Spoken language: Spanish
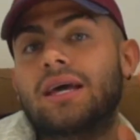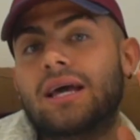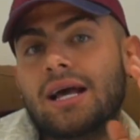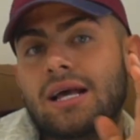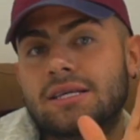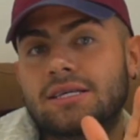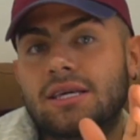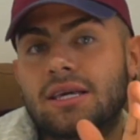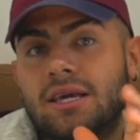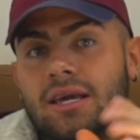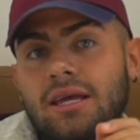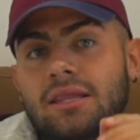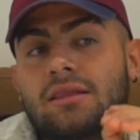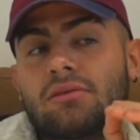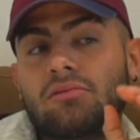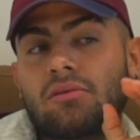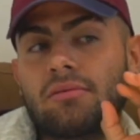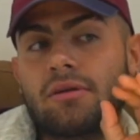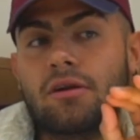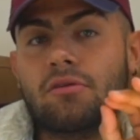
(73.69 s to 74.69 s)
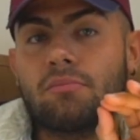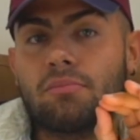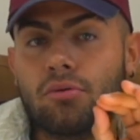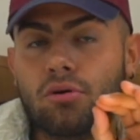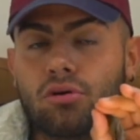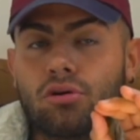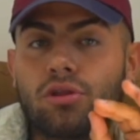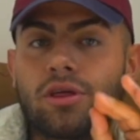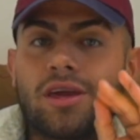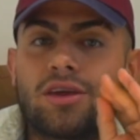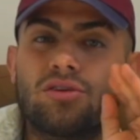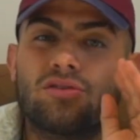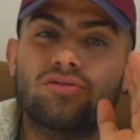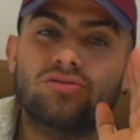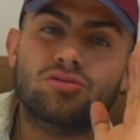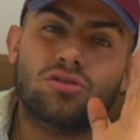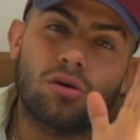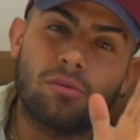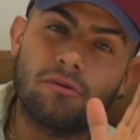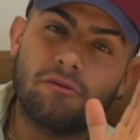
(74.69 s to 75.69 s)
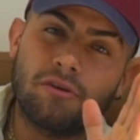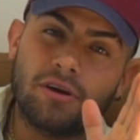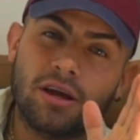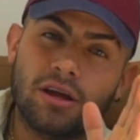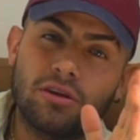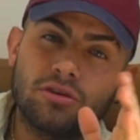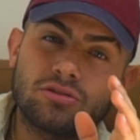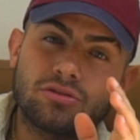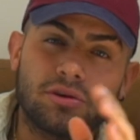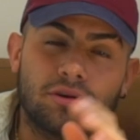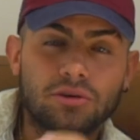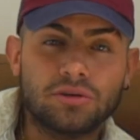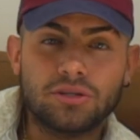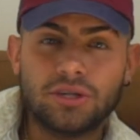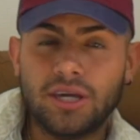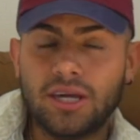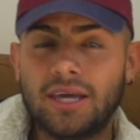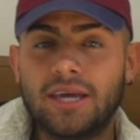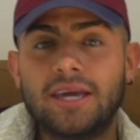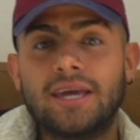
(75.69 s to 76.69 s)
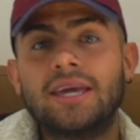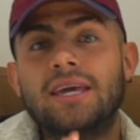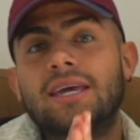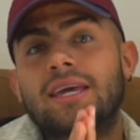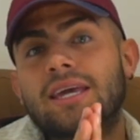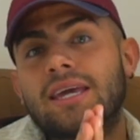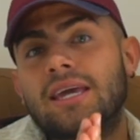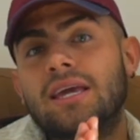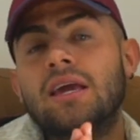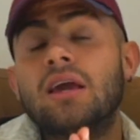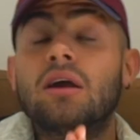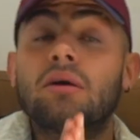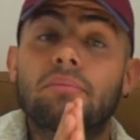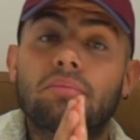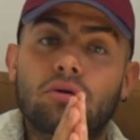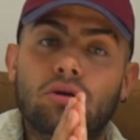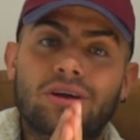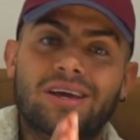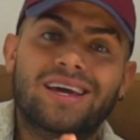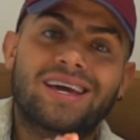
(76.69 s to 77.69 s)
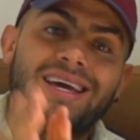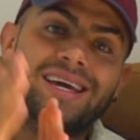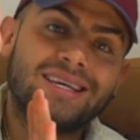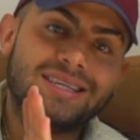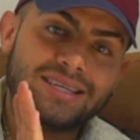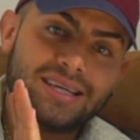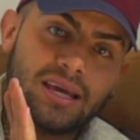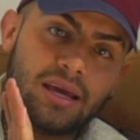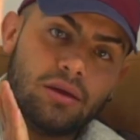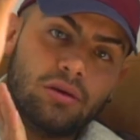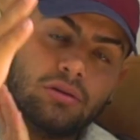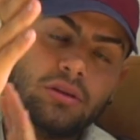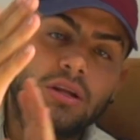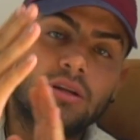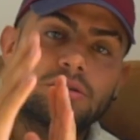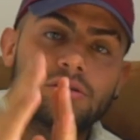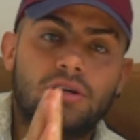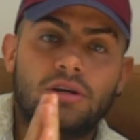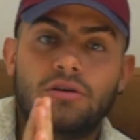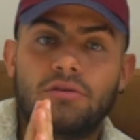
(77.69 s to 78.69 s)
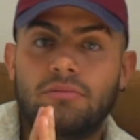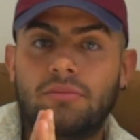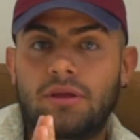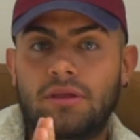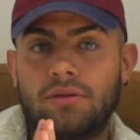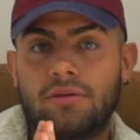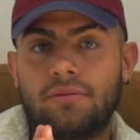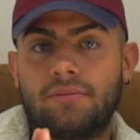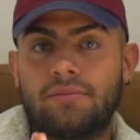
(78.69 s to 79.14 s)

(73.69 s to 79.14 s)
así que te voy a hablar un poco de ellos, cómo fue que los conocí y por qué es que yo te los recomiendo.